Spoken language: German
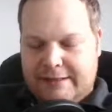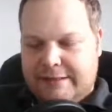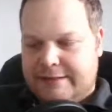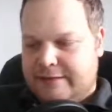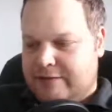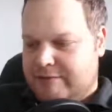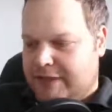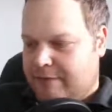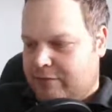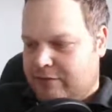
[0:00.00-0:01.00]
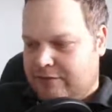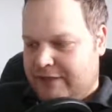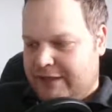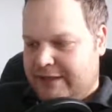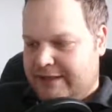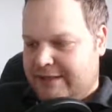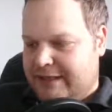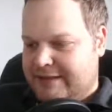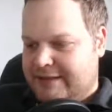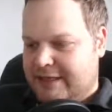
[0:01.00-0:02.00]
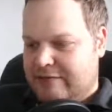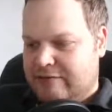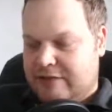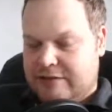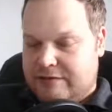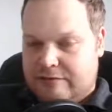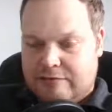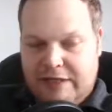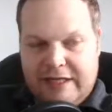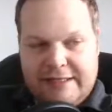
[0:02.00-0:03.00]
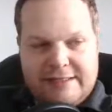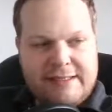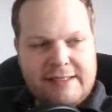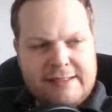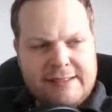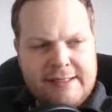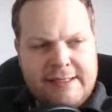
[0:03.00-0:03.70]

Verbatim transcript: Äh, zu dem Zeitpunkt weniger als 1 Cent oder so um die 1 Cent.